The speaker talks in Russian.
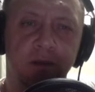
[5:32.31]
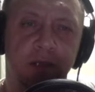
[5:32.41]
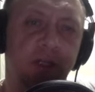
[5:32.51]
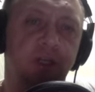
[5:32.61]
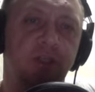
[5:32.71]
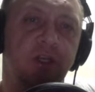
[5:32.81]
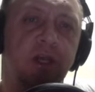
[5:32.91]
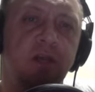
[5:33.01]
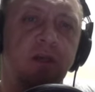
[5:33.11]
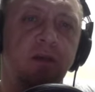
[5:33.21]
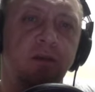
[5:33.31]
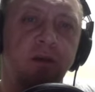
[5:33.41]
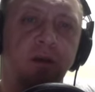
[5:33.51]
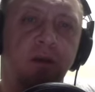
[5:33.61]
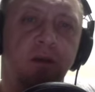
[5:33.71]
отречений,
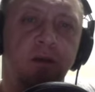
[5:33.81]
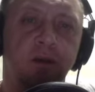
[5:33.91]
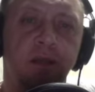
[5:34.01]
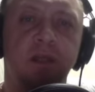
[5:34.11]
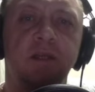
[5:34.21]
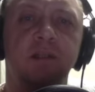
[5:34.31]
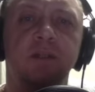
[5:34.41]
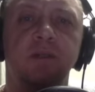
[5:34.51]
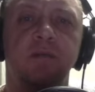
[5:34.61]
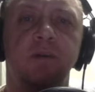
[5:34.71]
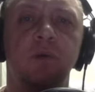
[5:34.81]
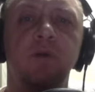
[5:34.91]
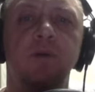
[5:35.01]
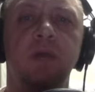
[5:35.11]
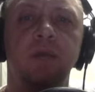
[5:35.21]
где есть
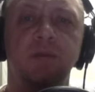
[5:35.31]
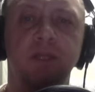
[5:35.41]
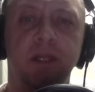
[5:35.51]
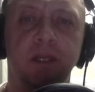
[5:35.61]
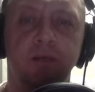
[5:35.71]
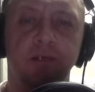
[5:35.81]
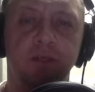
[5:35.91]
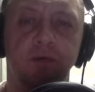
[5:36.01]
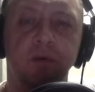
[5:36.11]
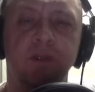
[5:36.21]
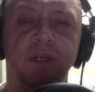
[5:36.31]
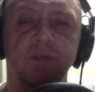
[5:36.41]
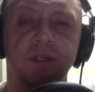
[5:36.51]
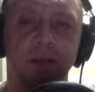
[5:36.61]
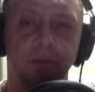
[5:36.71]
свободное общение всего со
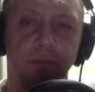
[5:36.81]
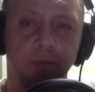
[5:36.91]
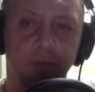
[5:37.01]
всем